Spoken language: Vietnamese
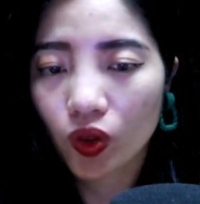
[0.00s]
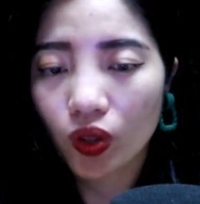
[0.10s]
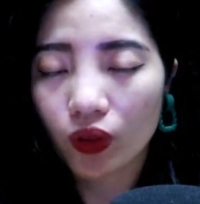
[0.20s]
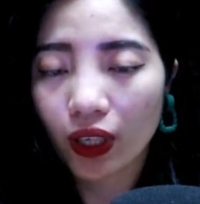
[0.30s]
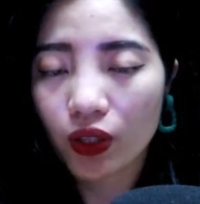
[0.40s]

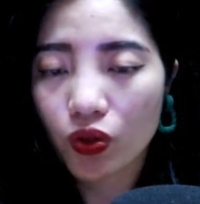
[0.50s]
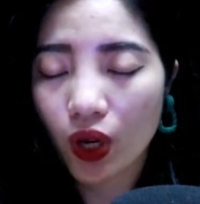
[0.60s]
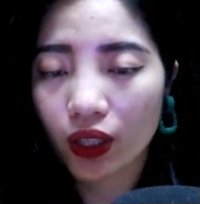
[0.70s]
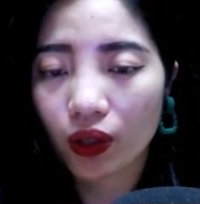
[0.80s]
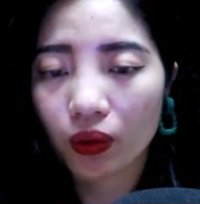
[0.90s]
Tử Văn
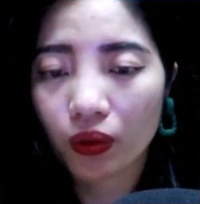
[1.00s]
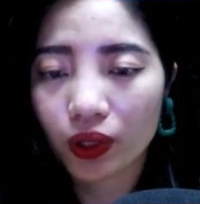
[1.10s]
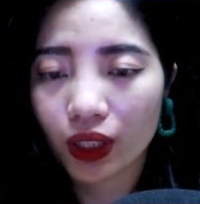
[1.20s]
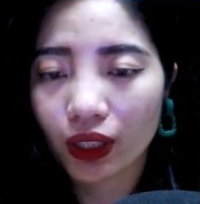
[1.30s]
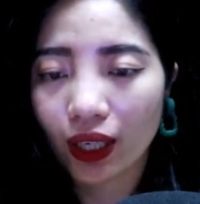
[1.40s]
xoa đầu của
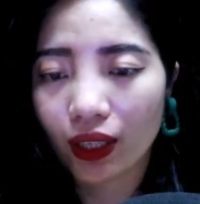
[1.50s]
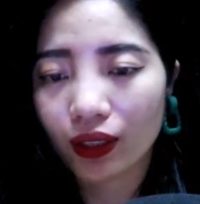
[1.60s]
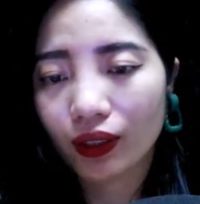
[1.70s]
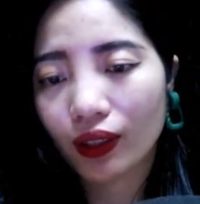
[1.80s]
Nhật Hạ,